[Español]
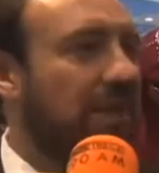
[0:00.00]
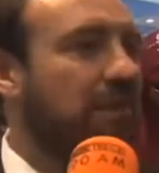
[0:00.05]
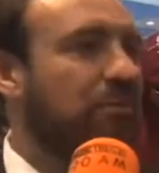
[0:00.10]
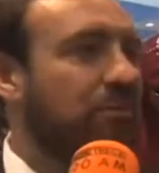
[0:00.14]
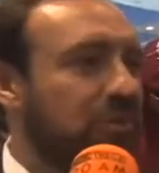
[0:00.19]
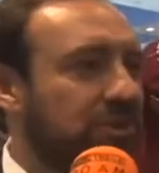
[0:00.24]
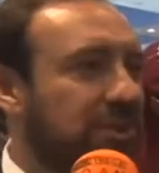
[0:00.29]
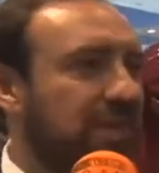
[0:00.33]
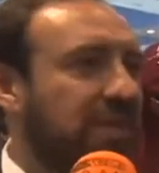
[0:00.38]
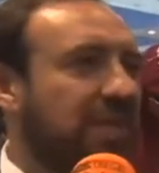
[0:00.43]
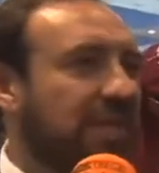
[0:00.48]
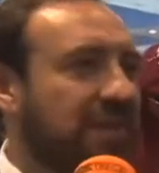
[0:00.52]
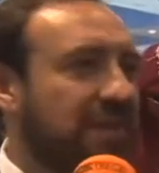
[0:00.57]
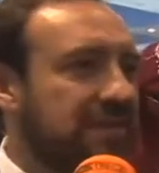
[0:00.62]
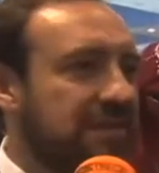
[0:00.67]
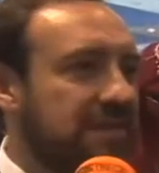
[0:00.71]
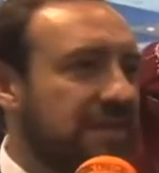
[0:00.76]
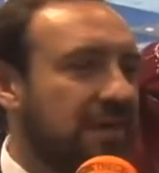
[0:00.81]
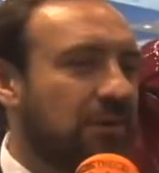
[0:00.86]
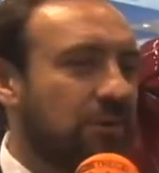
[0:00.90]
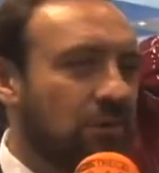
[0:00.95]
la música de
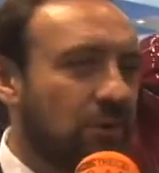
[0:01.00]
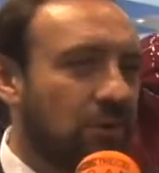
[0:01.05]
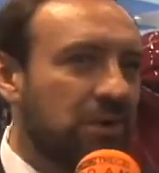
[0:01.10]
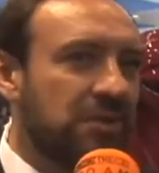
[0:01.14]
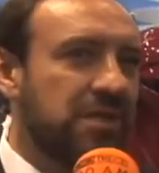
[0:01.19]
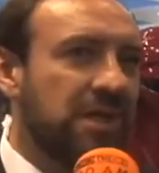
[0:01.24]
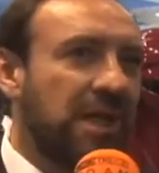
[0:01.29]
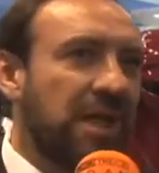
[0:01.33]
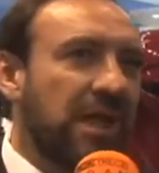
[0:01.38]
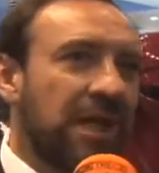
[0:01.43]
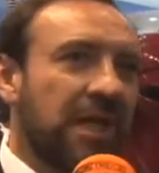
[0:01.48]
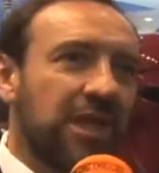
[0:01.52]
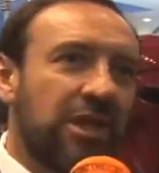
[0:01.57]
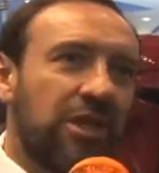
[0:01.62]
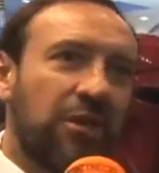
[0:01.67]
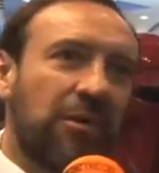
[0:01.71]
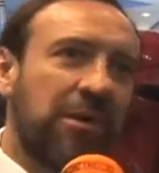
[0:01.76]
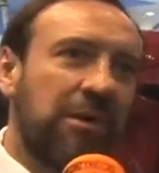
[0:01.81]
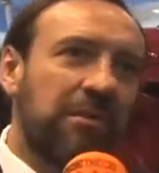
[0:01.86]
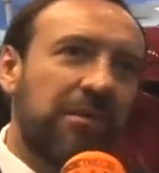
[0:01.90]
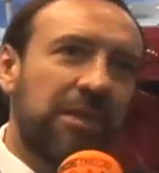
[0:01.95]
Star Wars y
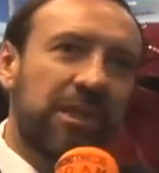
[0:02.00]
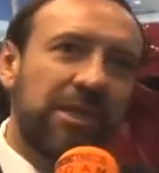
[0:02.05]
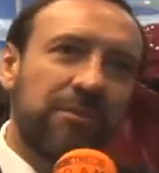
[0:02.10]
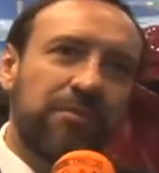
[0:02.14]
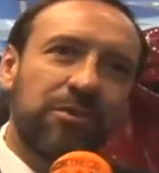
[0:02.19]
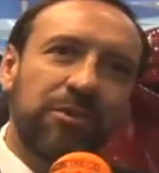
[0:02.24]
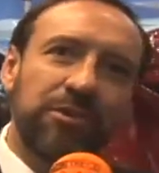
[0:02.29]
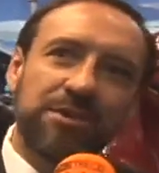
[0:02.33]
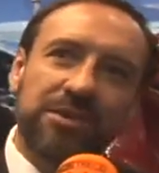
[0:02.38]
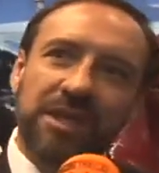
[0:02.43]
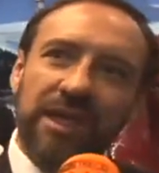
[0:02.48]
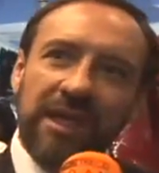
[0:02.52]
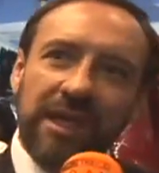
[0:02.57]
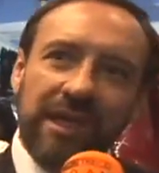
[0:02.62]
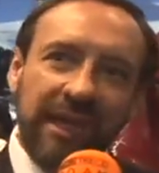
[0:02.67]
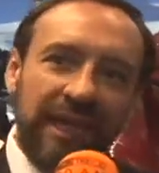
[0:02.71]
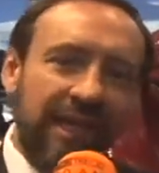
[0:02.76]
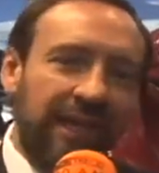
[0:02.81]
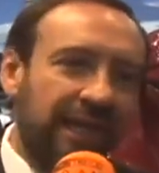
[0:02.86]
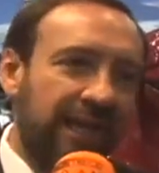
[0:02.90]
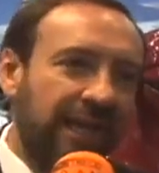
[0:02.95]
obviamente pues
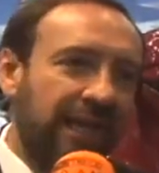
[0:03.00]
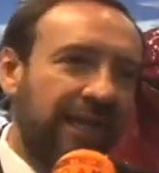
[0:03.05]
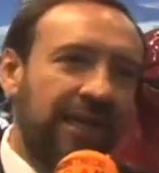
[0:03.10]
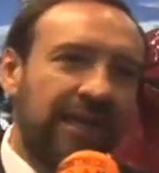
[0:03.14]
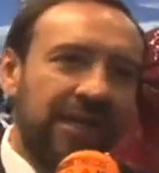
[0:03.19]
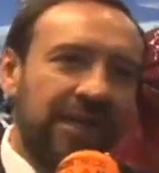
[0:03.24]
eh,